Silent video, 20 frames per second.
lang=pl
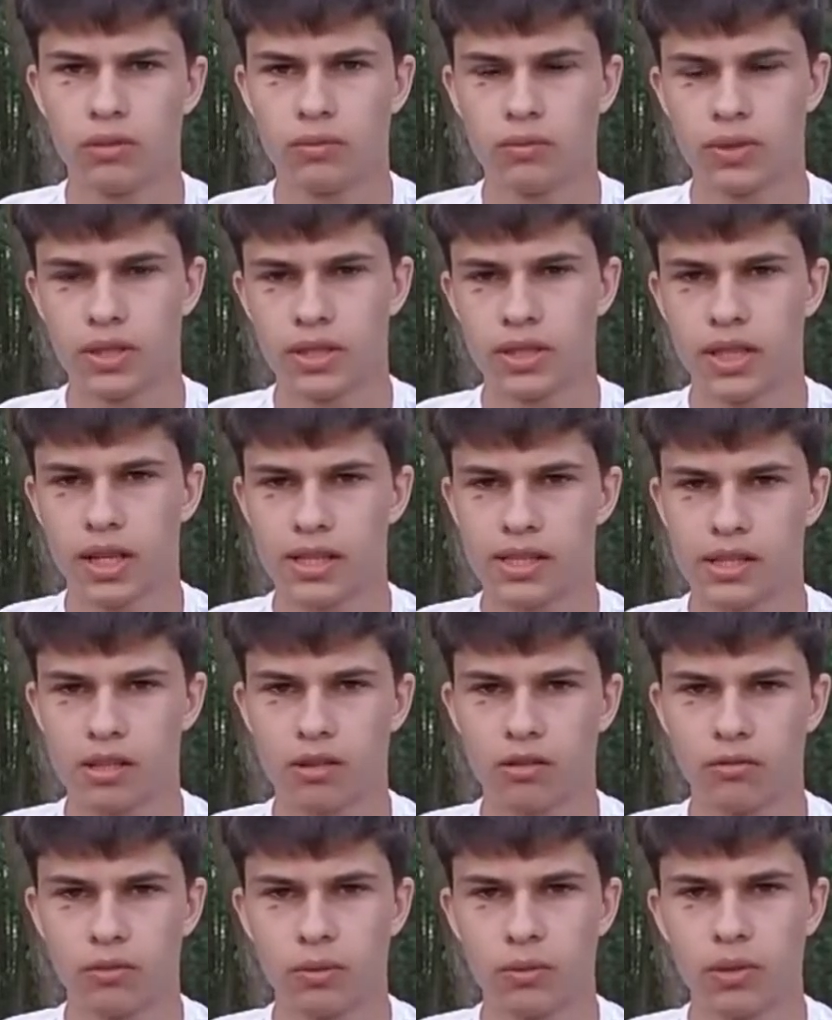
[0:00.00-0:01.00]
przeczyta
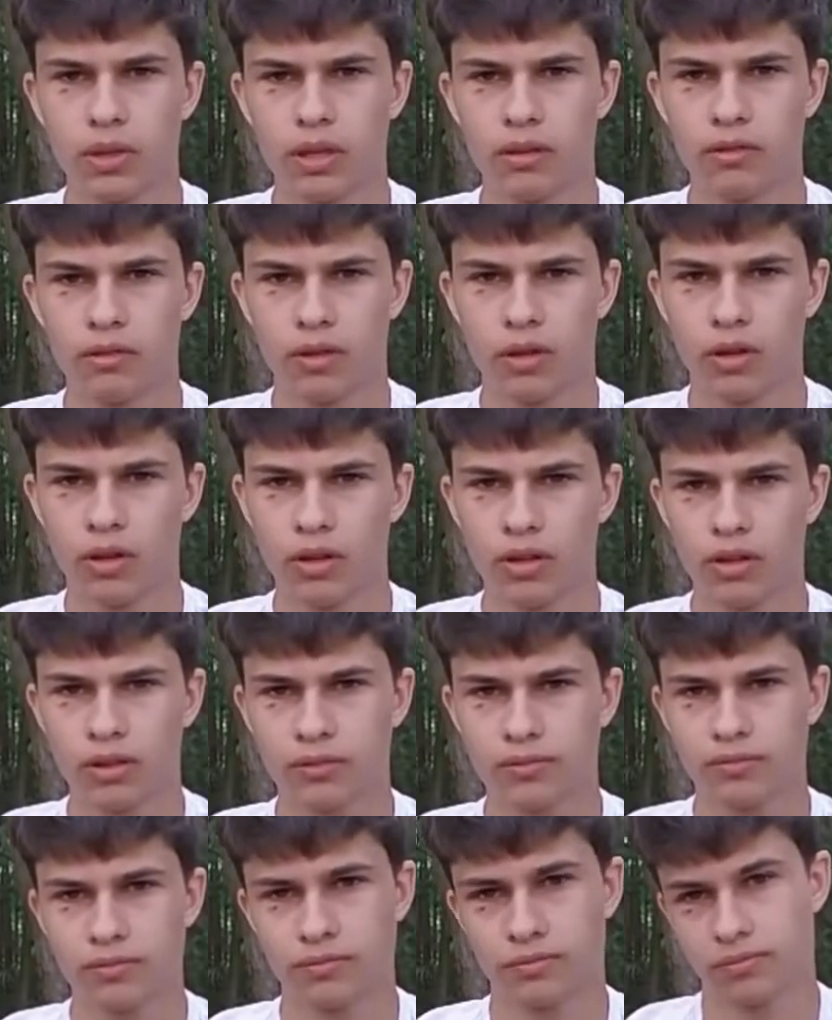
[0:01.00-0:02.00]
całą Biblię w rok,
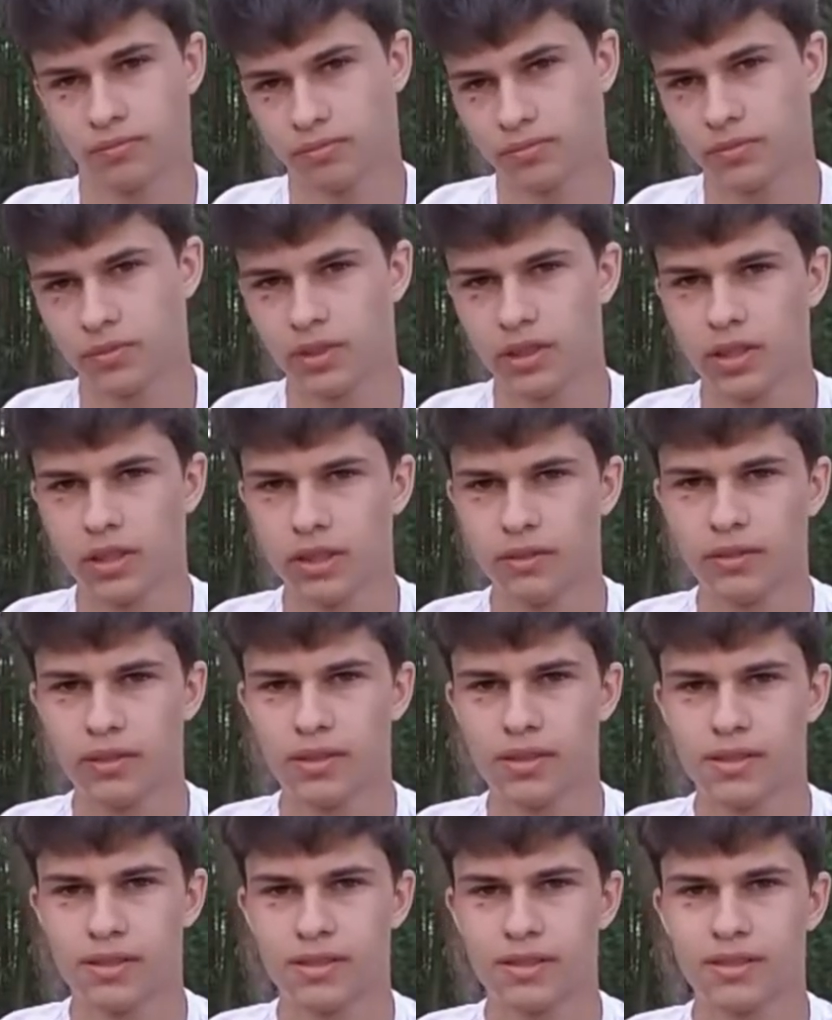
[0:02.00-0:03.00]

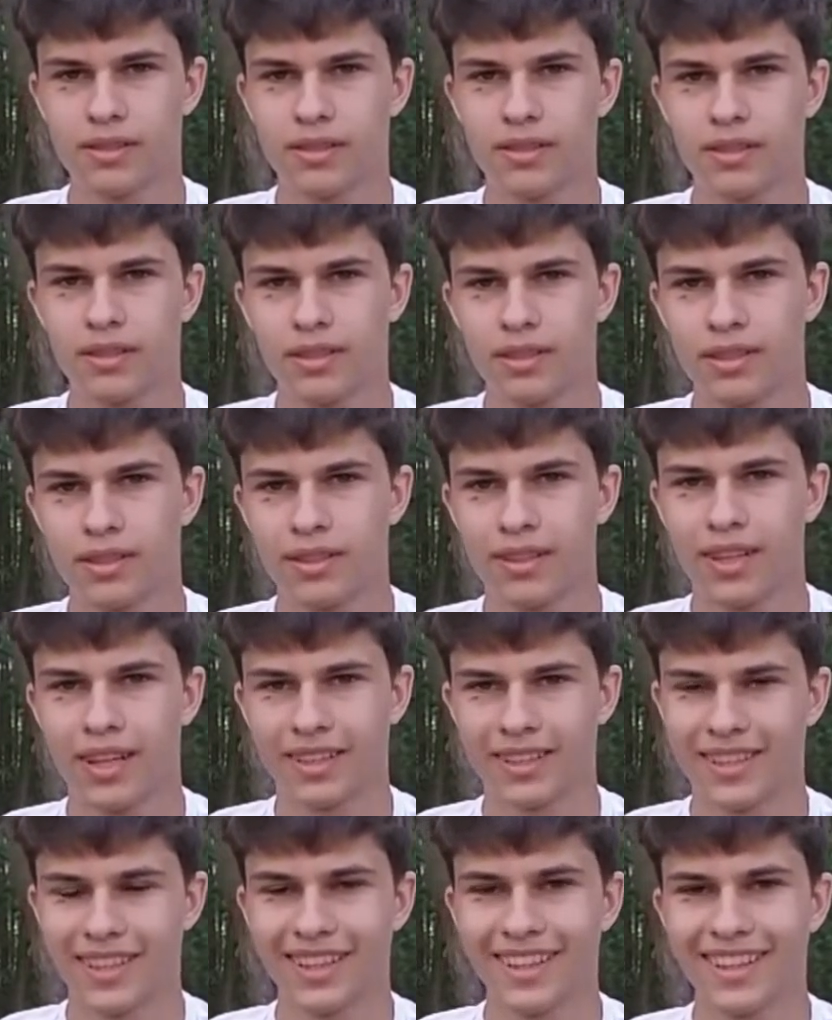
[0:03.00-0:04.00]
więc
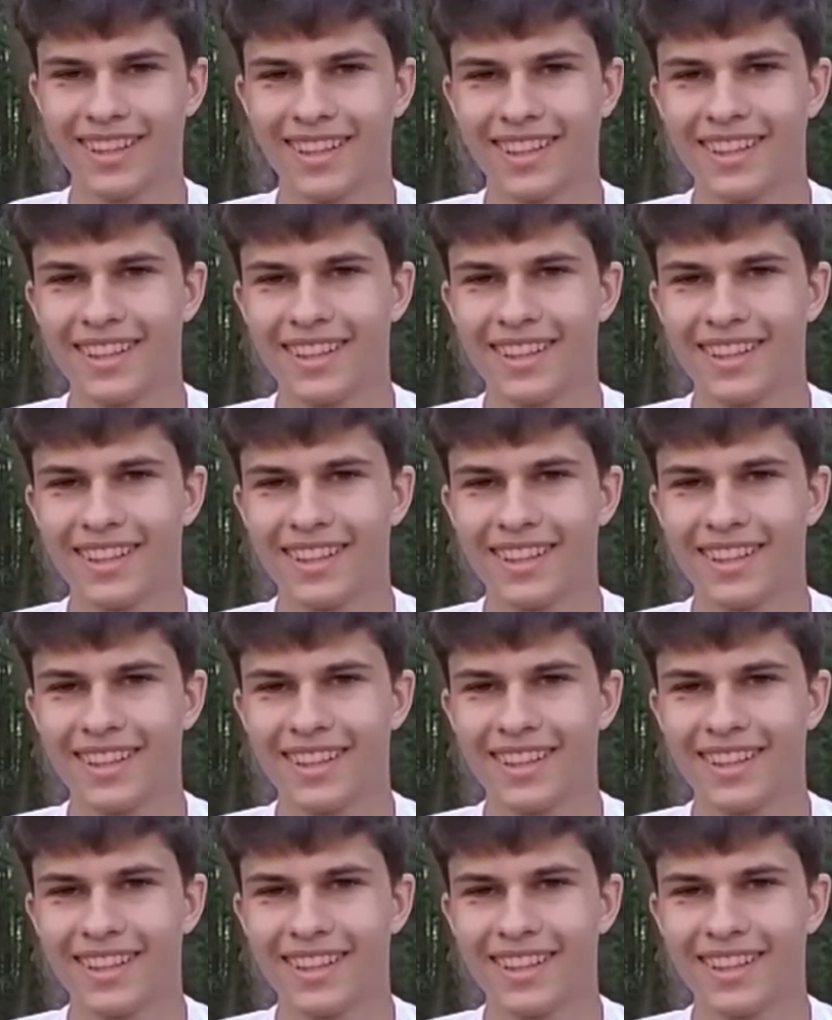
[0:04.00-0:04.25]
da się.